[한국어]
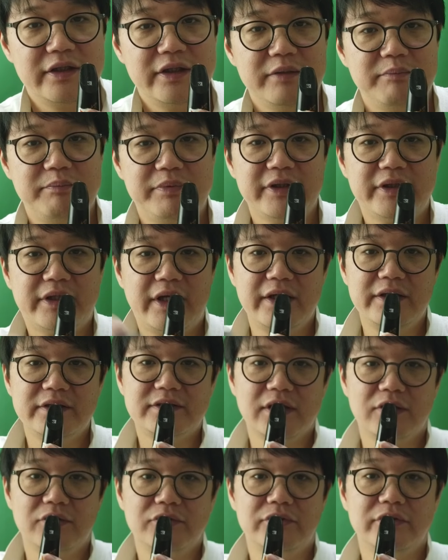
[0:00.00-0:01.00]
이 BK
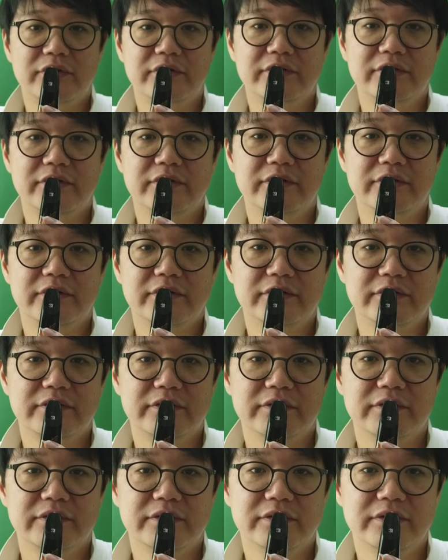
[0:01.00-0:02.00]
사운드
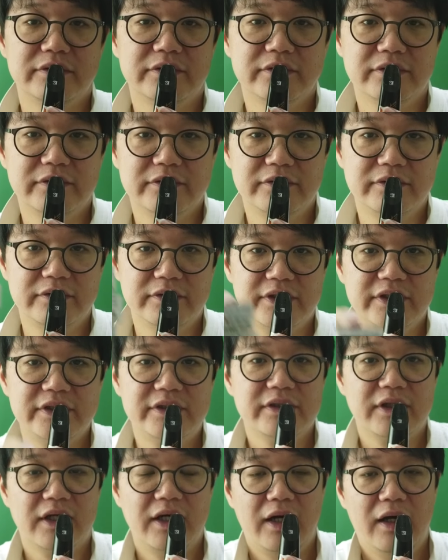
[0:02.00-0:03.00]
어, 어,
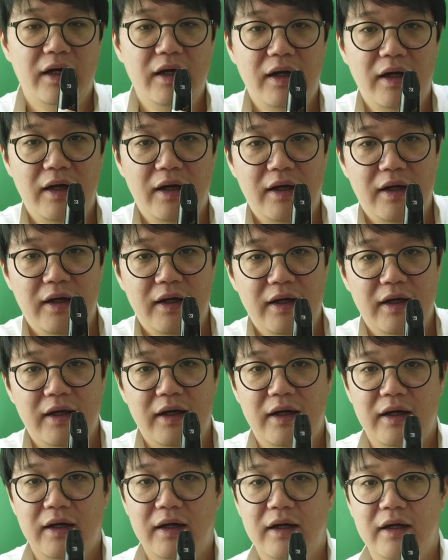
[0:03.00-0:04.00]
리드가
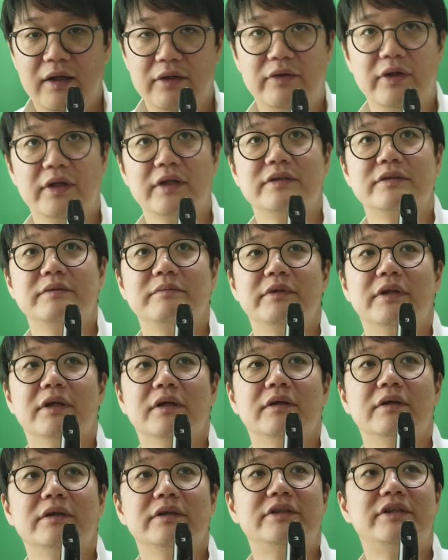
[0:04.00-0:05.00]
아,
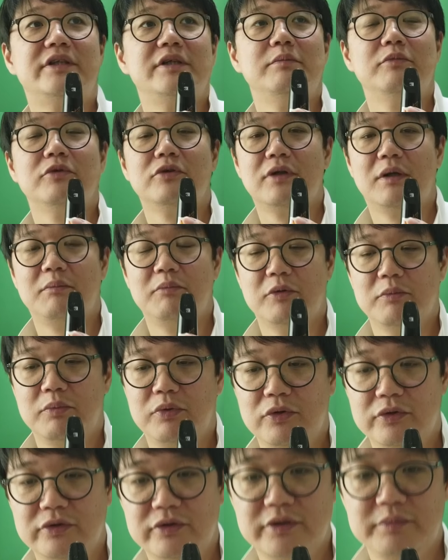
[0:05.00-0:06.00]
되겠습니다. 실물을 한번
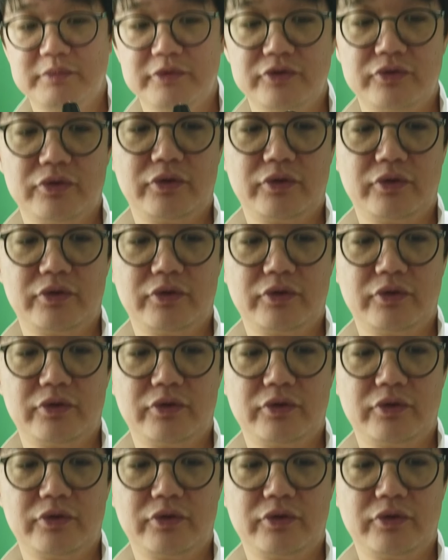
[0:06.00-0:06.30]
보여드리면